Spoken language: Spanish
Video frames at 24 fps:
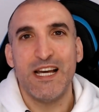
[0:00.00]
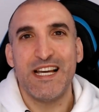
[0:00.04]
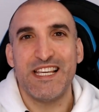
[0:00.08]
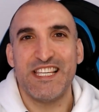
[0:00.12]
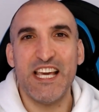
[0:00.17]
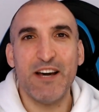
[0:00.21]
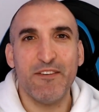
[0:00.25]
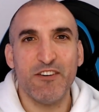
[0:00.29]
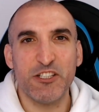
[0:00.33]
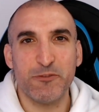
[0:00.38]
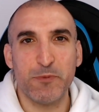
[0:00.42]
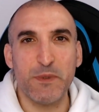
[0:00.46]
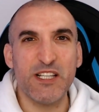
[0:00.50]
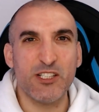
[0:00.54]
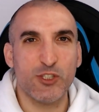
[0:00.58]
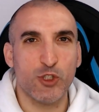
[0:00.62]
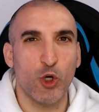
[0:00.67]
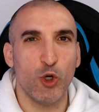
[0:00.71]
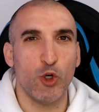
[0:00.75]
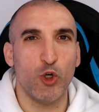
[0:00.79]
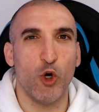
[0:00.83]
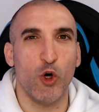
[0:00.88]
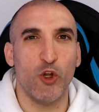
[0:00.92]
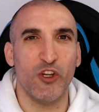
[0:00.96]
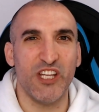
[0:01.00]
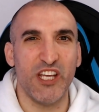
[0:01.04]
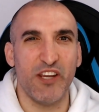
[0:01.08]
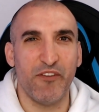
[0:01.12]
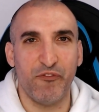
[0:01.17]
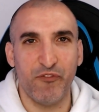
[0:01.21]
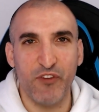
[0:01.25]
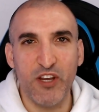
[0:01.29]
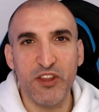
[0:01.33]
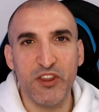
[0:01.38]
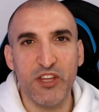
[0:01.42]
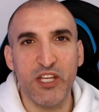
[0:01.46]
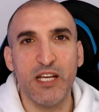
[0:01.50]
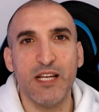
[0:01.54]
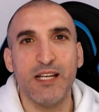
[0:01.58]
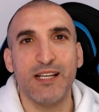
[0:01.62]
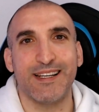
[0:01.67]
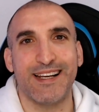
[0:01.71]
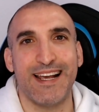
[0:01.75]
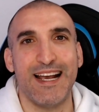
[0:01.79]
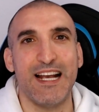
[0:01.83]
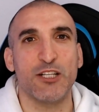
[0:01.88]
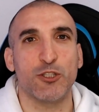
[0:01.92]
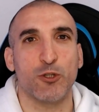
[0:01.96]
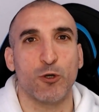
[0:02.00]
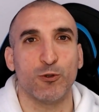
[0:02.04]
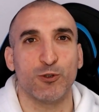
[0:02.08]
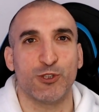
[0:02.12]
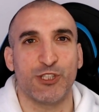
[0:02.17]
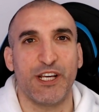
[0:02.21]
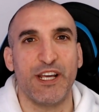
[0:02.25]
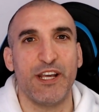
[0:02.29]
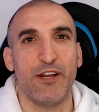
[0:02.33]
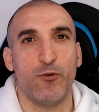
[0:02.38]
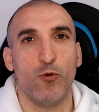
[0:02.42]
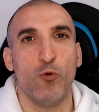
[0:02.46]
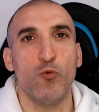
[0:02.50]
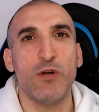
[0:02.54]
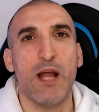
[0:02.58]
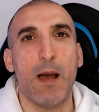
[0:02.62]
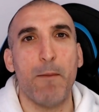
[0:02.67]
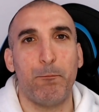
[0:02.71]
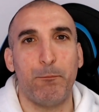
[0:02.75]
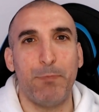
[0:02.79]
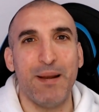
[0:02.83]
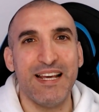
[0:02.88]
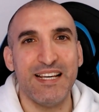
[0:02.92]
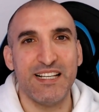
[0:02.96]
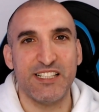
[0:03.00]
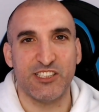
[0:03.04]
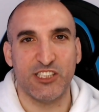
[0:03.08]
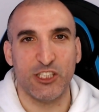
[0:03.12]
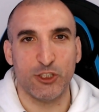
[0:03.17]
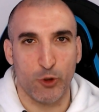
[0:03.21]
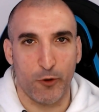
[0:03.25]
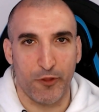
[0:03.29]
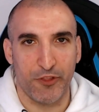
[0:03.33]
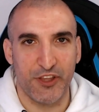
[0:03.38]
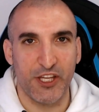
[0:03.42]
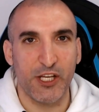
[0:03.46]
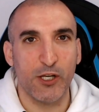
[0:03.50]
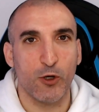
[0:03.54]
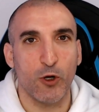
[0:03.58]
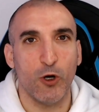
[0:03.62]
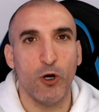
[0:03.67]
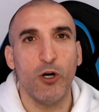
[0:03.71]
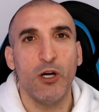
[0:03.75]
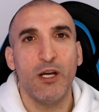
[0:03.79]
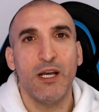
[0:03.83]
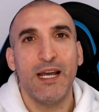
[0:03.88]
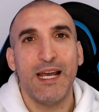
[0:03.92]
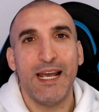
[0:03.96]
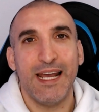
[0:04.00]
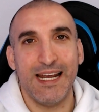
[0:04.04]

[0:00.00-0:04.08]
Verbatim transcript: Ya habéis visto lo difícil que es conseguir una PlayStation 5